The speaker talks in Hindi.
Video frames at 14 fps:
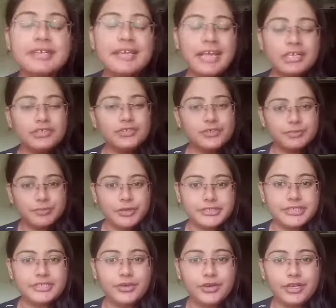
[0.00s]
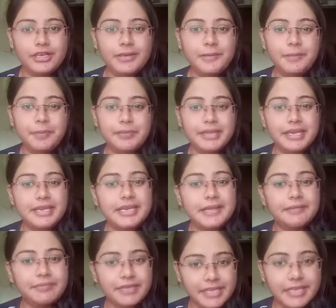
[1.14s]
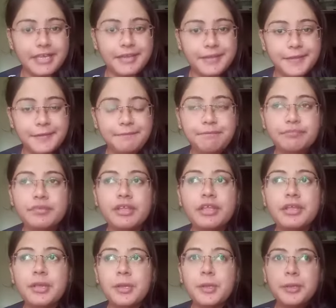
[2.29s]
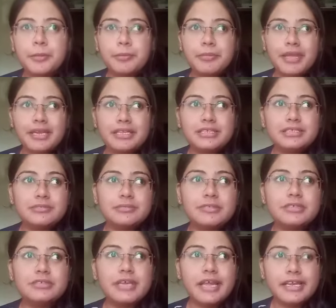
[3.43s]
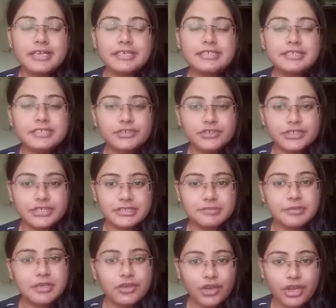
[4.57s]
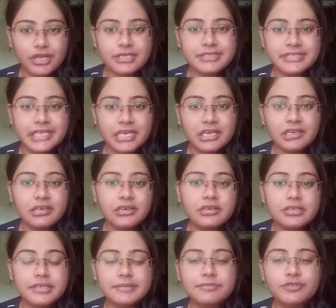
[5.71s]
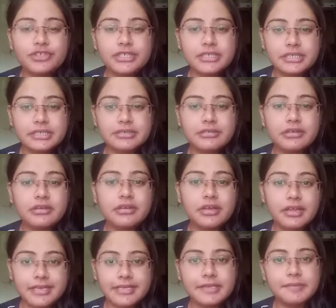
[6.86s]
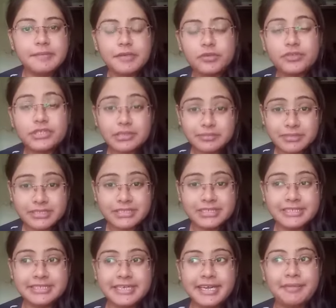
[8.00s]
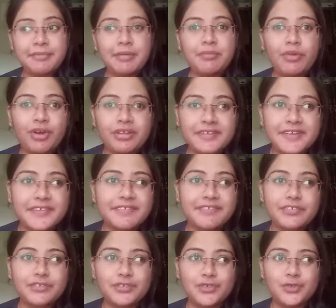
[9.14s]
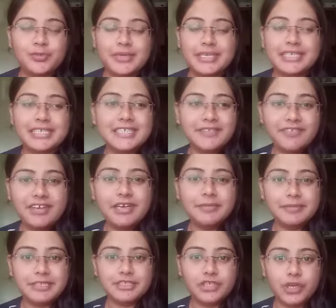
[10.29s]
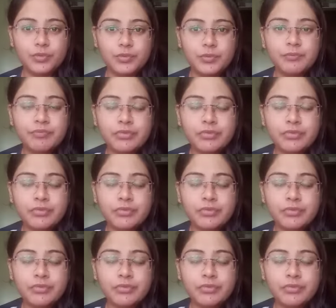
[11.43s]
हेलो गुड मॉर्निंग ऑल मेरा नाम नेहा है मैंने जब एलिगेंस एजुकेशन में कॉल किया कि मुझे करियर में कुछ समझ नहीं रहा है मैं बहुत कंफ्यूज हूँ मैं किस फील्ड में जाऊँ